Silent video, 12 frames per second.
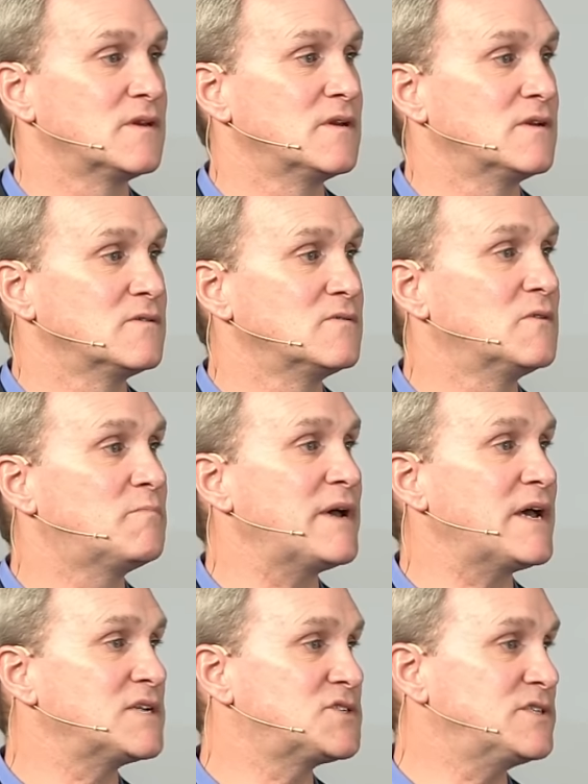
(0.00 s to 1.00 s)
de ne pas
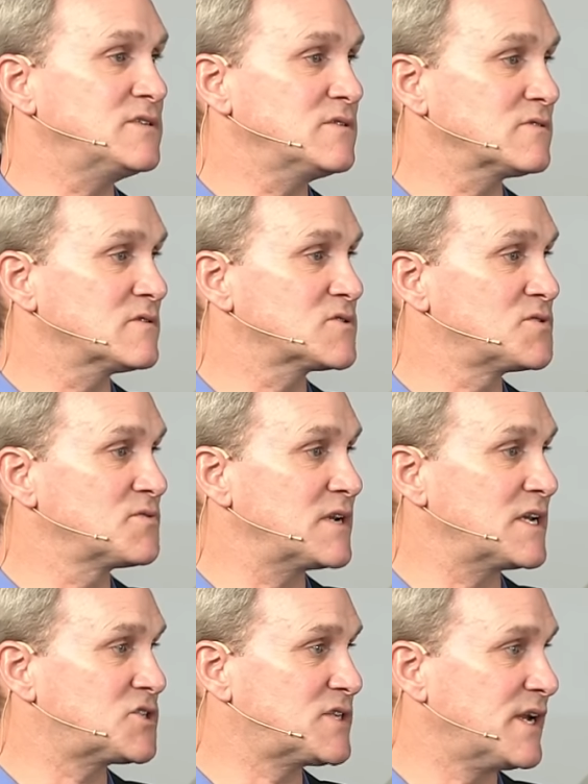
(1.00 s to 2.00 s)
agir selon
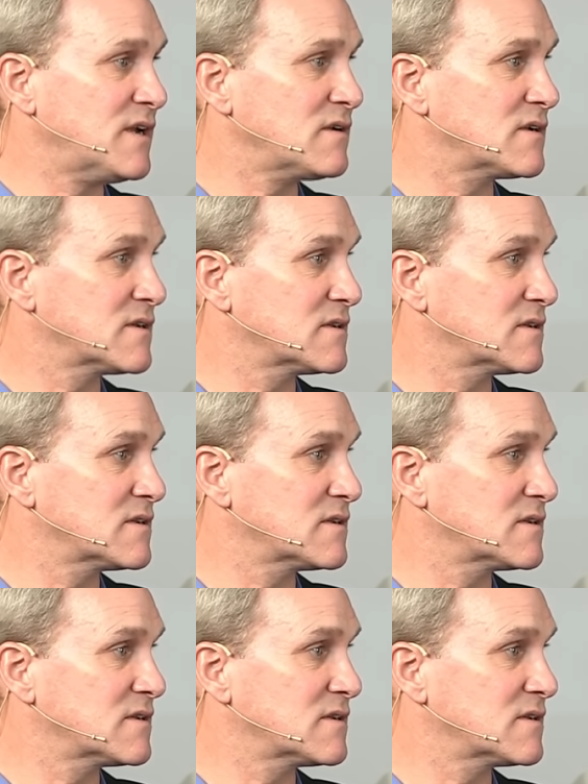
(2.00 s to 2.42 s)
la chair,